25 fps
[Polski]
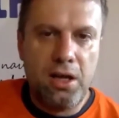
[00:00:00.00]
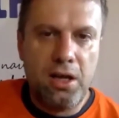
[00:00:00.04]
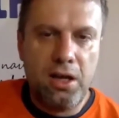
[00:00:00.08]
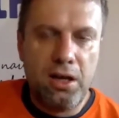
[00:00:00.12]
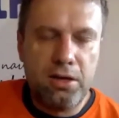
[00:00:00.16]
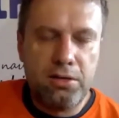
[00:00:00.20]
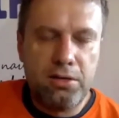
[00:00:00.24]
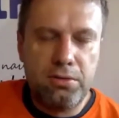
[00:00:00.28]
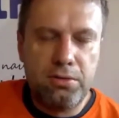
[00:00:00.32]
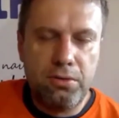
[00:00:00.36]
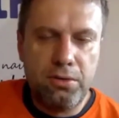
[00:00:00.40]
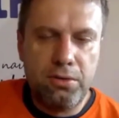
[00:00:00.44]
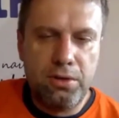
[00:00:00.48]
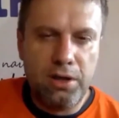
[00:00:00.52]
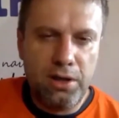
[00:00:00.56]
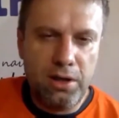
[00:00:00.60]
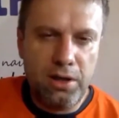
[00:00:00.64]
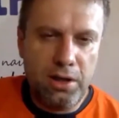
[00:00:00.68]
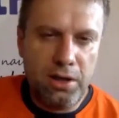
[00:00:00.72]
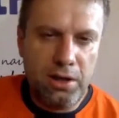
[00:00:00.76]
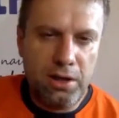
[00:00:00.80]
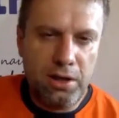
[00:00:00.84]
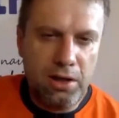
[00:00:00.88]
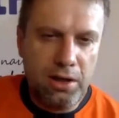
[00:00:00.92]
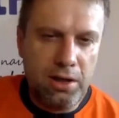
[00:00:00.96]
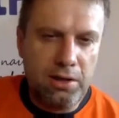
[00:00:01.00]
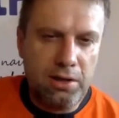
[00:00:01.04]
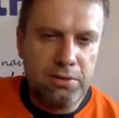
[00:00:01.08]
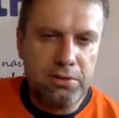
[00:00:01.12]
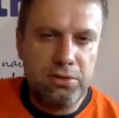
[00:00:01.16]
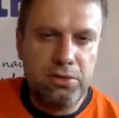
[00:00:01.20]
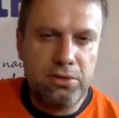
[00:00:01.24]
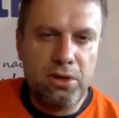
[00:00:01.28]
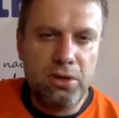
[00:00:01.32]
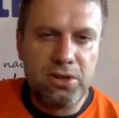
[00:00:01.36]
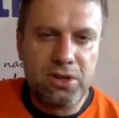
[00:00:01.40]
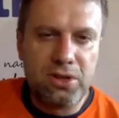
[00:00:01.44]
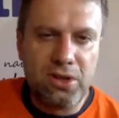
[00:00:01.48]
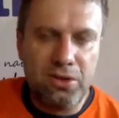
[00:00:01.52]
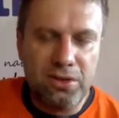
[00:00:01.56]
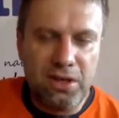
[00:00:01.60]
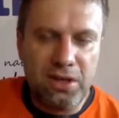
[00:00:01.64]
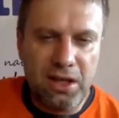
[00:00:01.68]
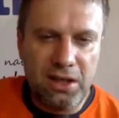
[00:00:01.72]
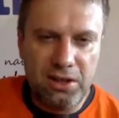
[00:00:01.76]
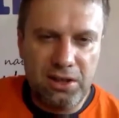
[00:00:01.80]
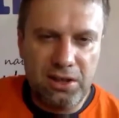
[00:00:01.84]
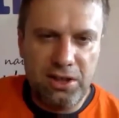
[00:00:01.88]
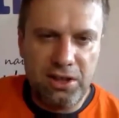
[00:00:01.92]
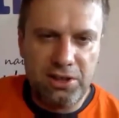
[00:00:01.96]
e, który
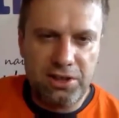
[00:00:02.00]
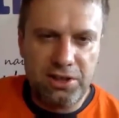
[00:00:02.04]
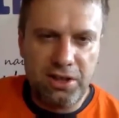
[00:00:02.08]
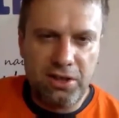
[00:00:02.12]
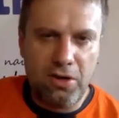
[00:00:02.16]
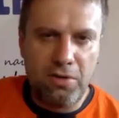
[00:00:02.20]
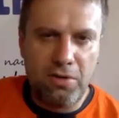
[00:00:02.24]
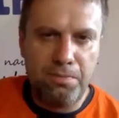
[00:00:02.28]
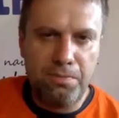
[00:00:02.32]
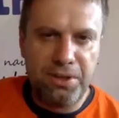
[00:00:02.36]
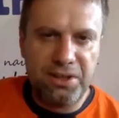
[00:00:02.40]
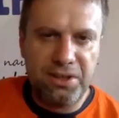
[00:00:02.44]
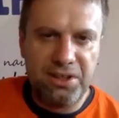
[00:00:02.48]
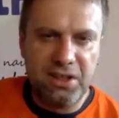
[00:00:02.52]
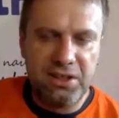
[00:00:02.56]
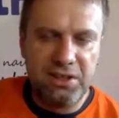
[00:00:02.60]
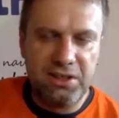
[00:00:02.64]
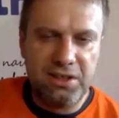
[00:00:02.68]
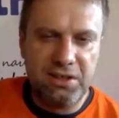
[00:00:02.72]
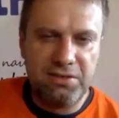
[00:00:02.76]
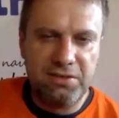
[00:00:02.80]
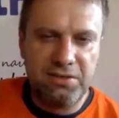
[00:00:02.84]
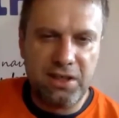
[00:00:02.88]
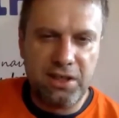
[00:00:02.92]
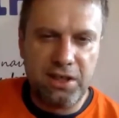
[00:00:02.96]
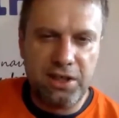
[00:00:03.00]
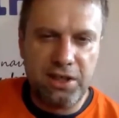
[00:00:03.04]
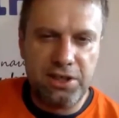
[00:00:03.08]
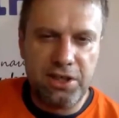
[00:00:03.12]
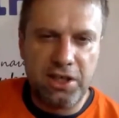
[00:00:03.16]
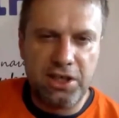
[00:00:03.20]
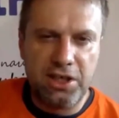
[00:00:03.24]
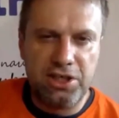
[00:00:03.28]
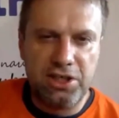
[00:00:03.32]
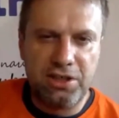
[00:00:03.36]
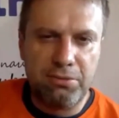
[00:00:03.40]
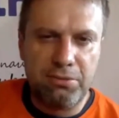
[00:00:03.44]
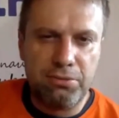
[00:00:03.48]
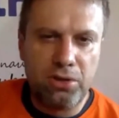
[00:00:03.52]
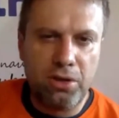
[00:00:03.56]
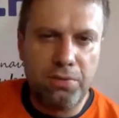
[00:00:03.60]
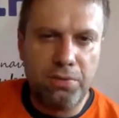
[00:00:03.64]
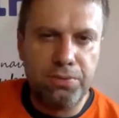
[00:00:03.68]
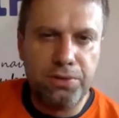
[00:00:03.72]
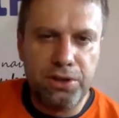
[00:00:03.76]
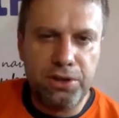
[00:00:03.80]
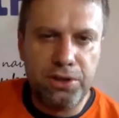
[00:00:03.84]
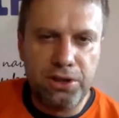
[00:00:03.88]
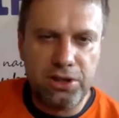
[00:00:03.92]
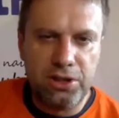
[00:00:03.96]
doskonali nasze kompetencje w zakresie jakichś tam
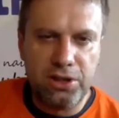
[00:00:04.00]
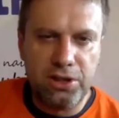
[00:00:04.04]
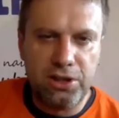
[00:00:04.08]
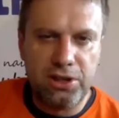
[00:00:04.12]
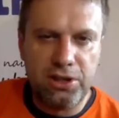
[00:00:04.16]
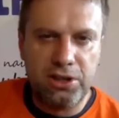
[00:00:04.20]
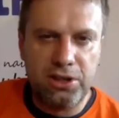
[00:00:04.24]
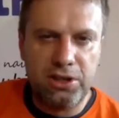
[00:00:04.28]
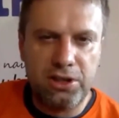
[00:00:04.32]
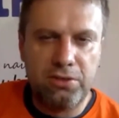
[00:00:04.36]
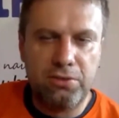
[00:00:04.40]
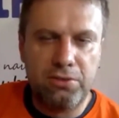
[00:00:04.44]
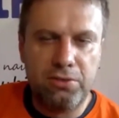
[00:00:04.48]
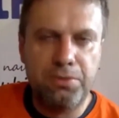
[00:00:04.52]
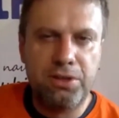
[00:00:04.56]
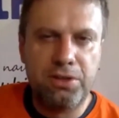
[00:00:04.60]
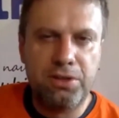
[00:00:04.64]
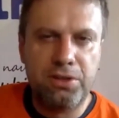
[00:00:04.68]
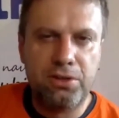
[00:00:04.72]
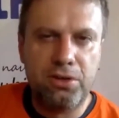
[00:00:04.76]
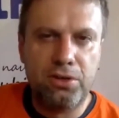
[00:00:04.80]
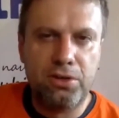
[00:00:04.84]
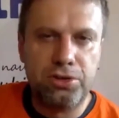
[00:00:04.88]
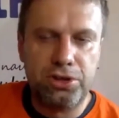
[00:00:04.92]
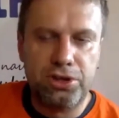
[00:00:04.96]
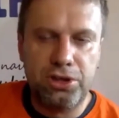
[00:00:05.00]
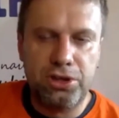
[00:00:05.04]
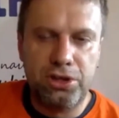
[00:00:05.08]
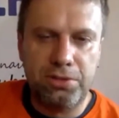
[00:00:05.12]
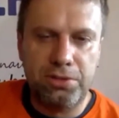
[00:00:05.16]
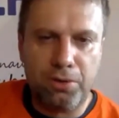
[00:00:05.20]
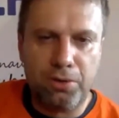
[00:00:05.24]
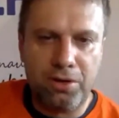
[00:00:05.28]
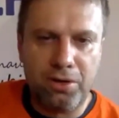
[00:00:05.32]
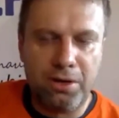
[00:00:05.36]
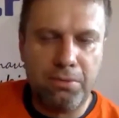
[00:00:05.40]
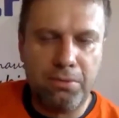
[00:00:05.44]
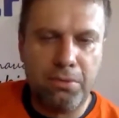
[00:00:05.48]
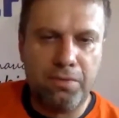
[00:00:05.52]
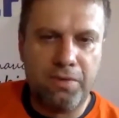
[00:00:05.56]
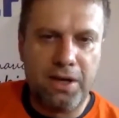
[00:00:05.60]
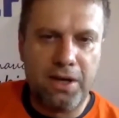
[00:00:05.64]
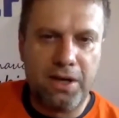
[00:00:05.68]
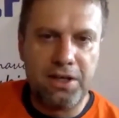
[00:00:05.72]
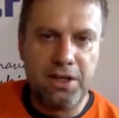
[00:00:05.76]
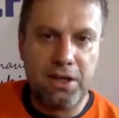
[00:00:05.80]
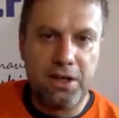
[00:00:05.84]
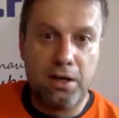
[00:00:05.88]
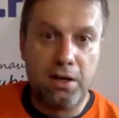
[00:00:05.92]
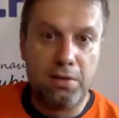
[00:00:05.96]
drobnych e, umiejętności
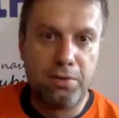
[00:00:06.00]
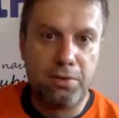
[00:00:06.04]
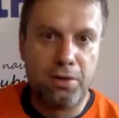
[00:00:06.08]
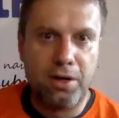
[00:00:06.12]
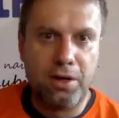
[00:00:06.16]
programowania,